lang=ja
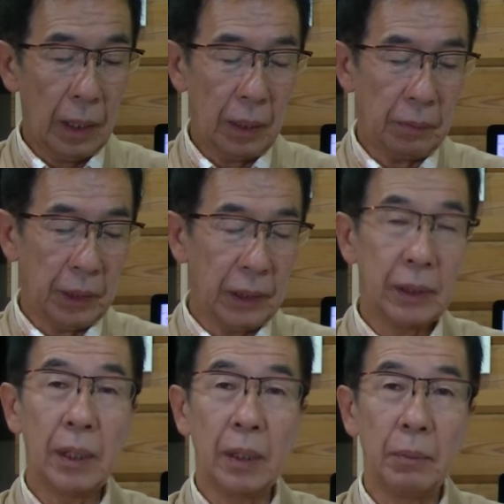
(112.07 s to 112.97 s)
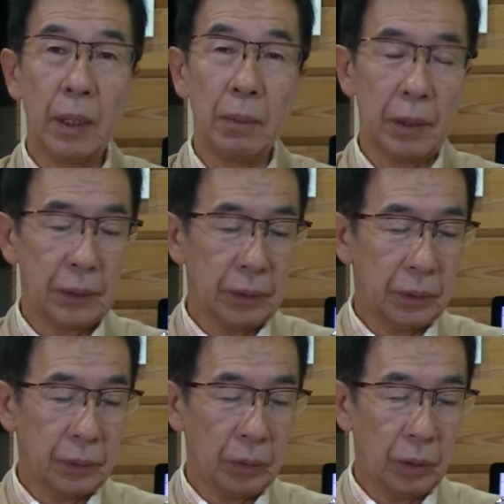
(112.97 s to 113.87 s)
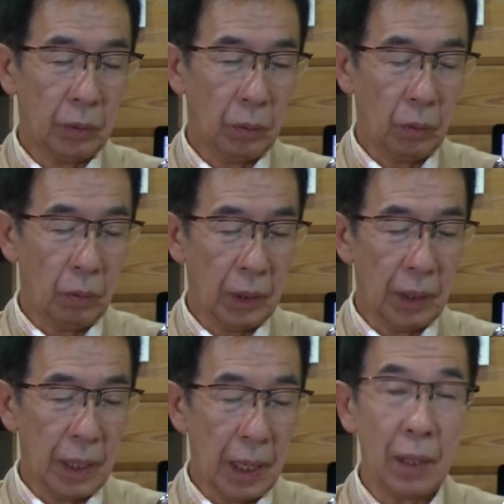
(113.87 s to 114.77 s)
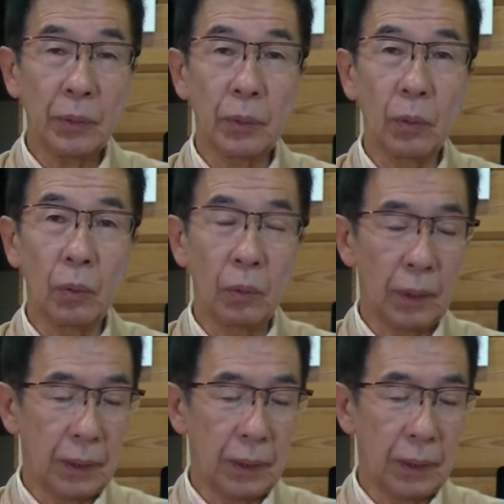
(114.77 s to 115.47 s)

え右下に見えますそれでこれがあるところはで